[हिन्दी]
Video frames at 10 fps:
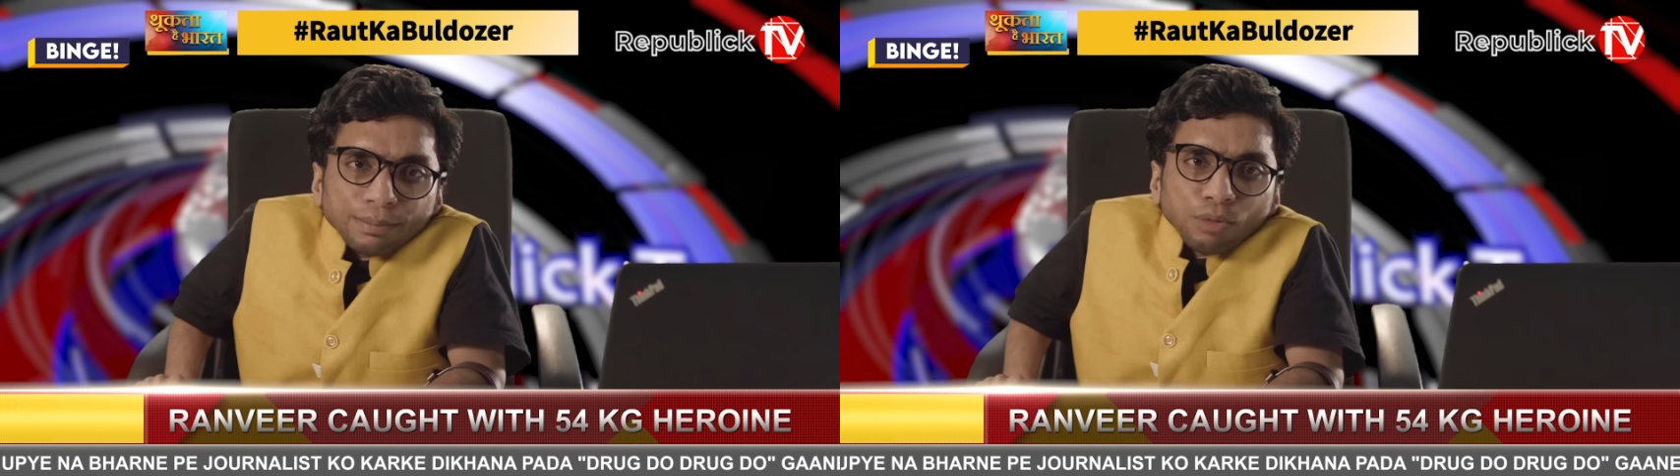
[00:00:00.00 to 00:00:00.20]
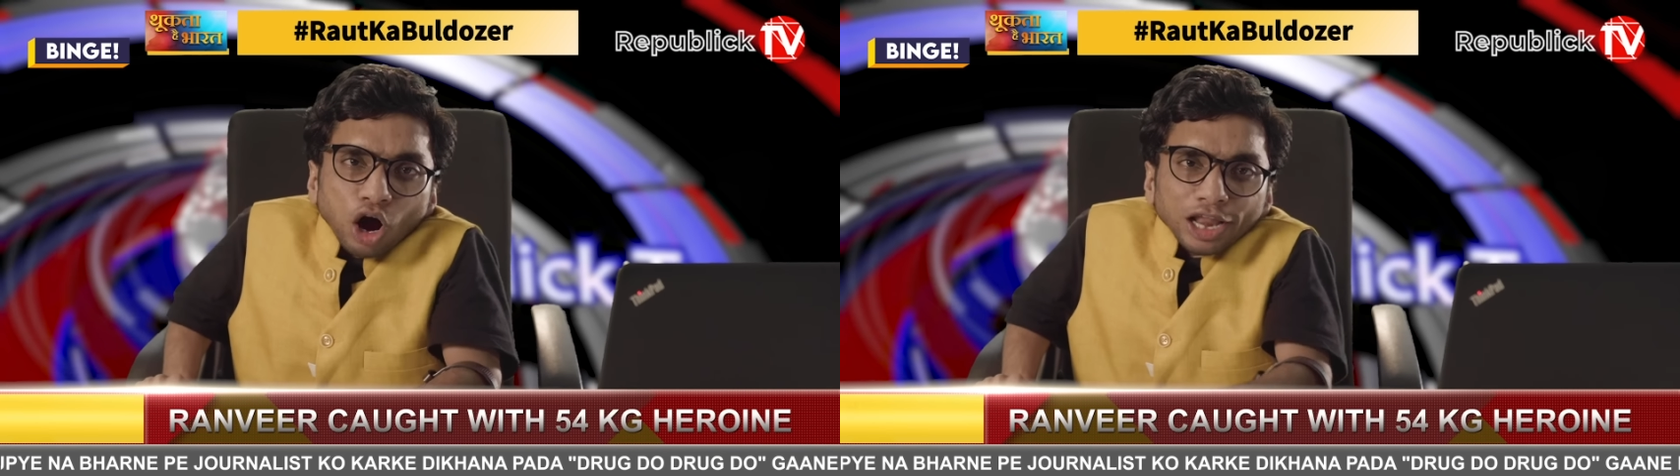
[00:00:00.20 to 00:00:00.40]

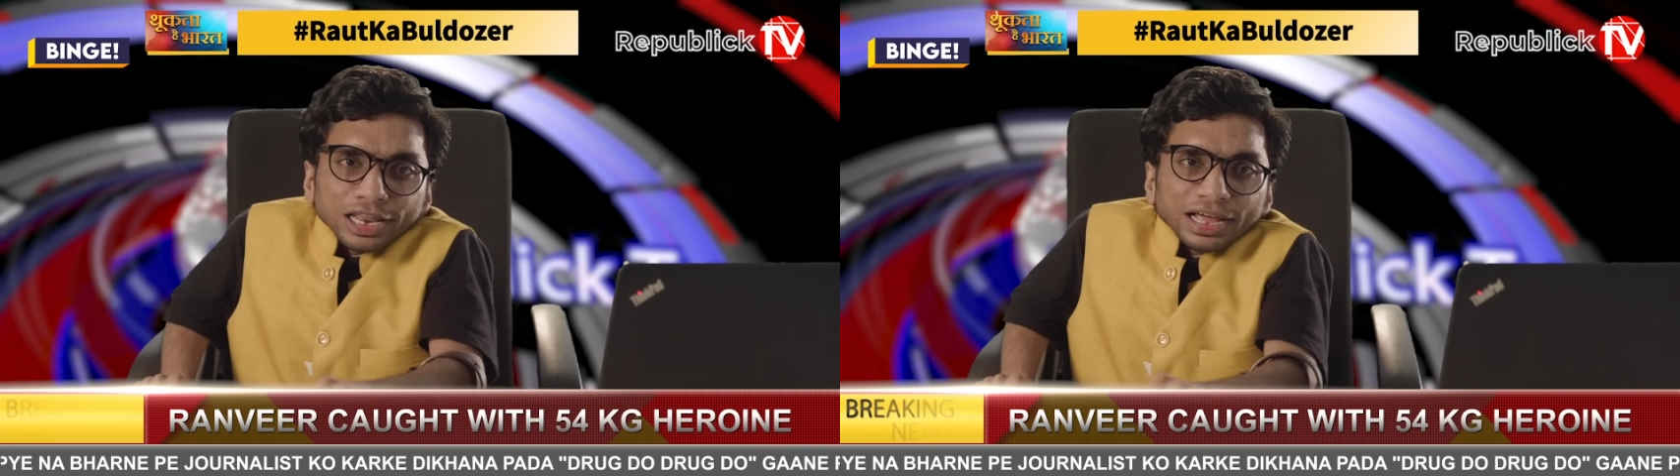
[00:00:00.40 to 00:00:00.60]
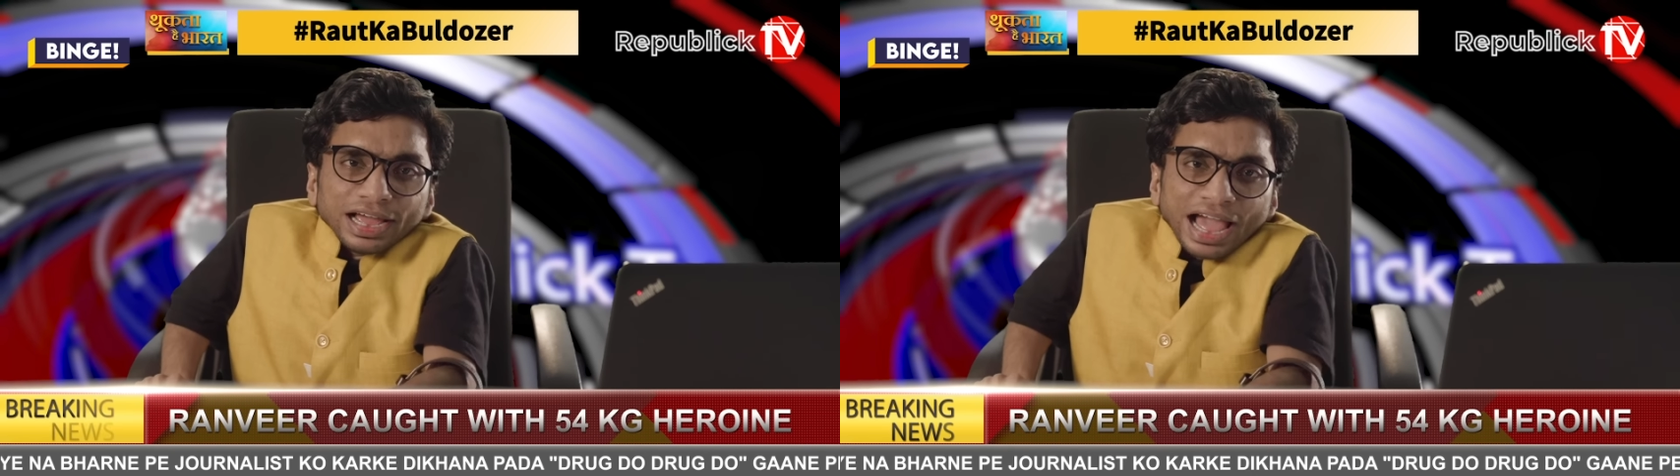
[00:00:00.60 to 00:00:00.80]
बोल
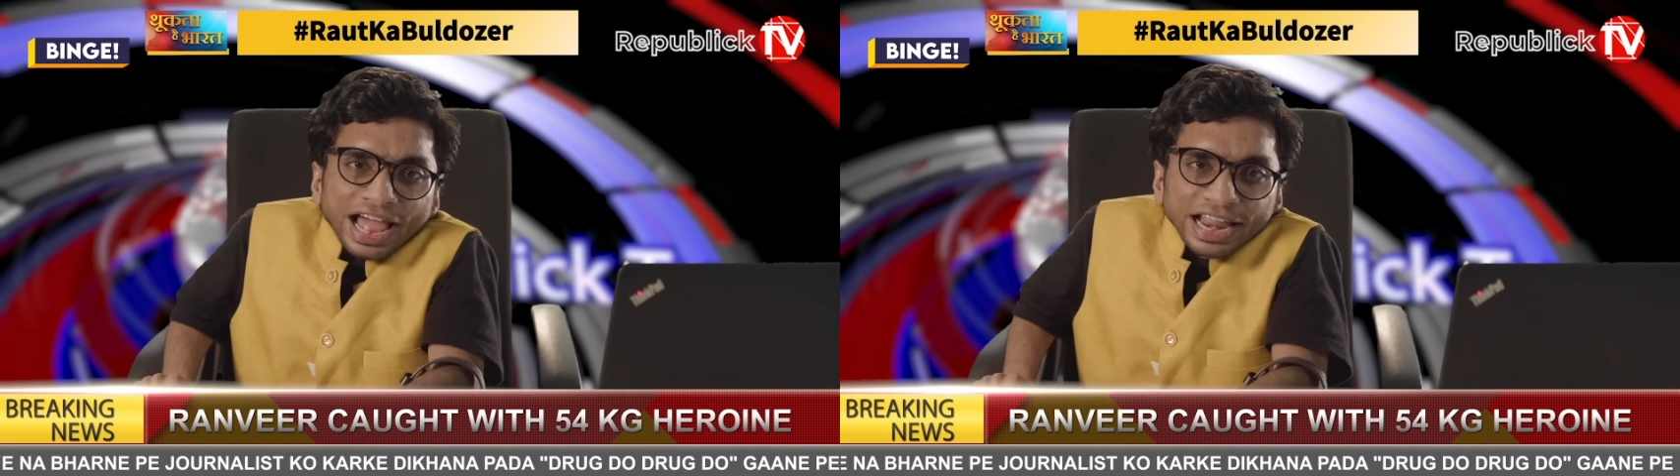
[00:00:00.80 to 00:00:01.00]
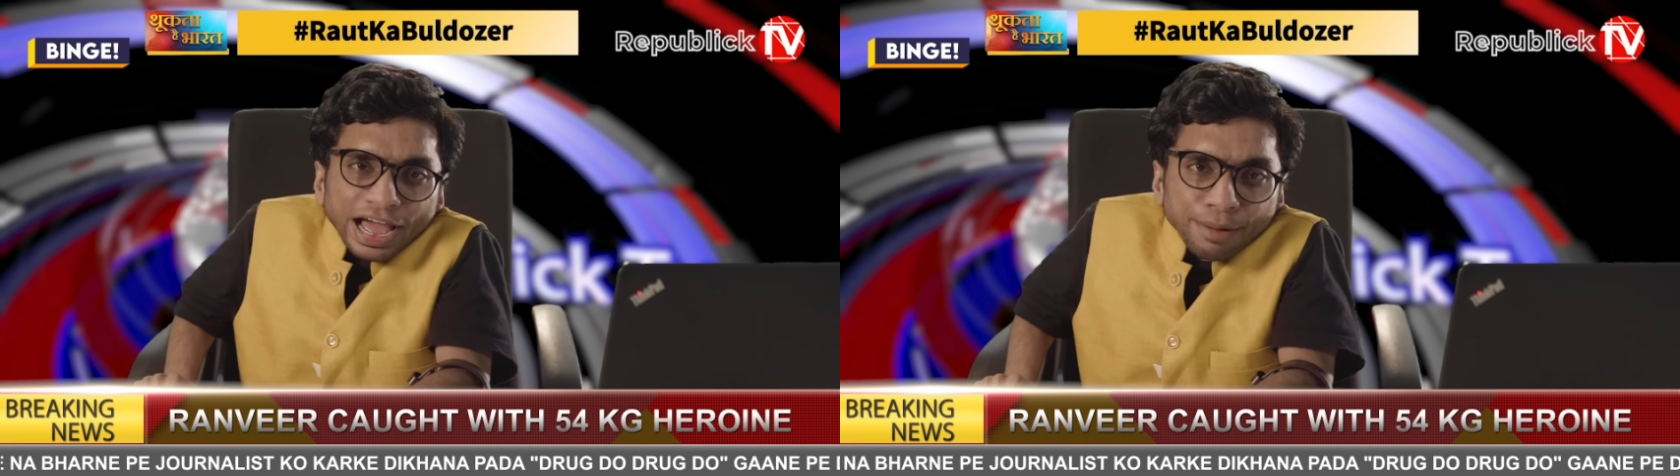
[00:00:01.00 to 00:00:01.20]
है
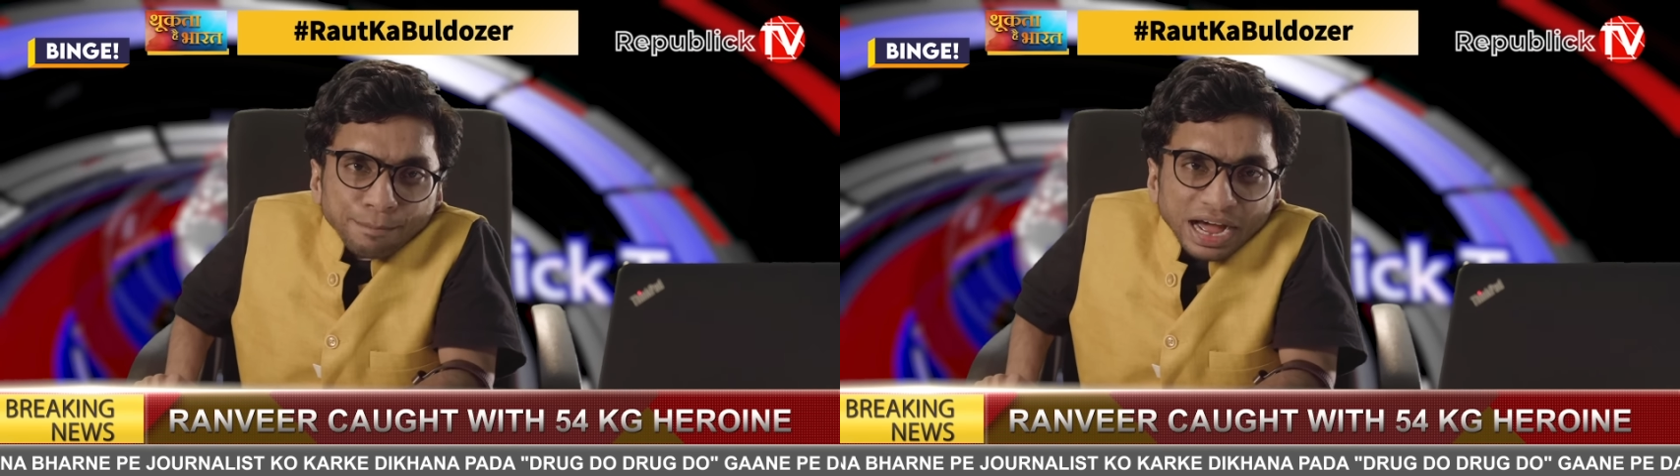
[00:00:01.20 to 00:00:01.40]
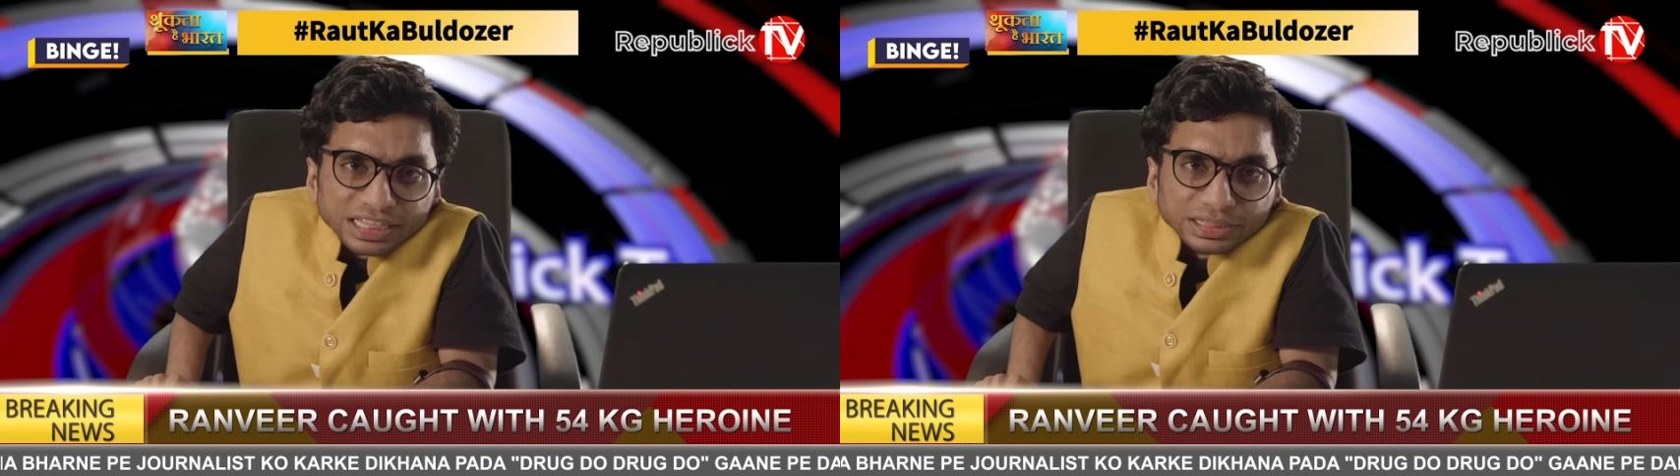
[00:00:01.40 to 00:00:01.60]
ना
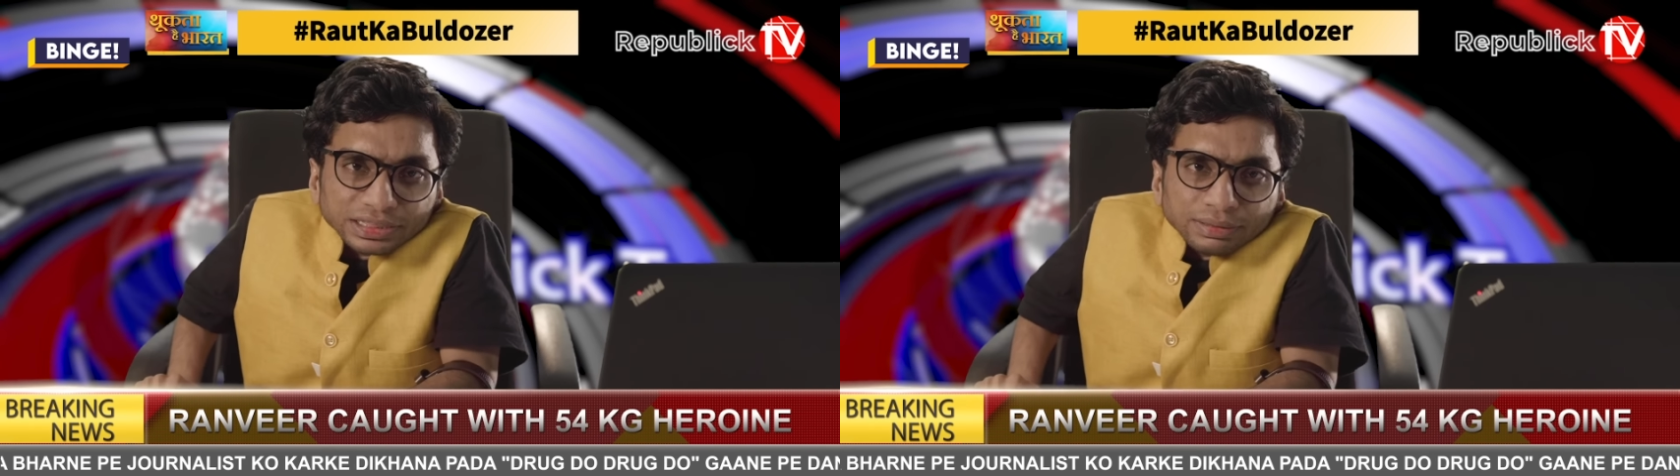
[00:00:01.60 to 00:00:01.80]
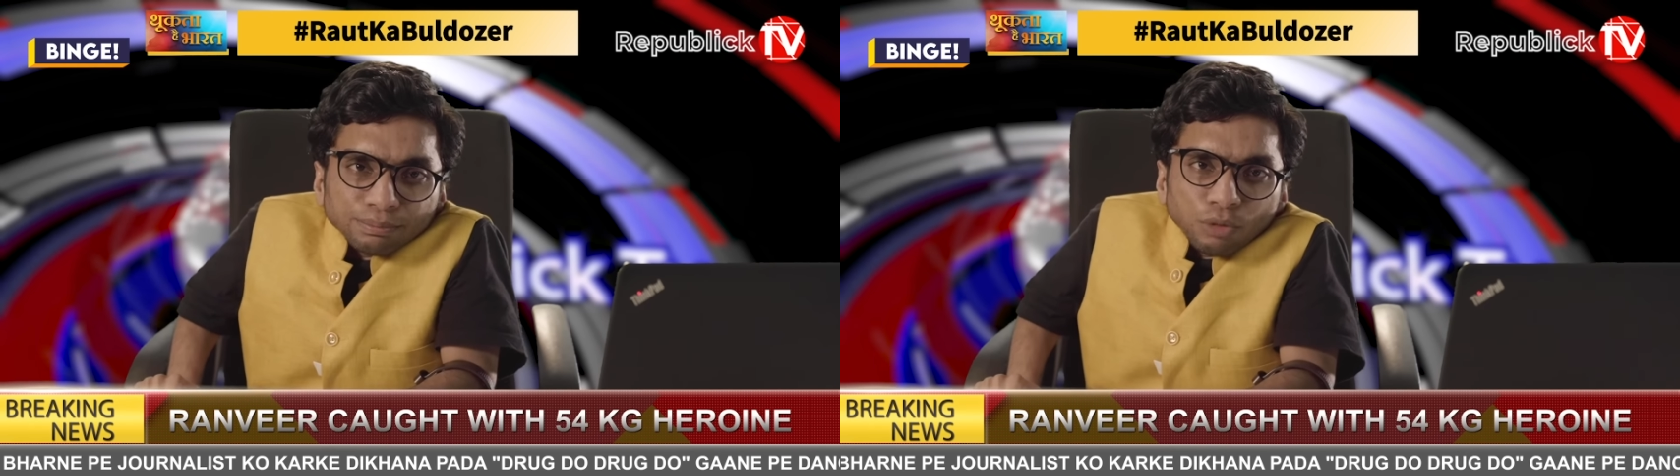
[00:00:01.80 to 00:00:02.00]
हिम्मत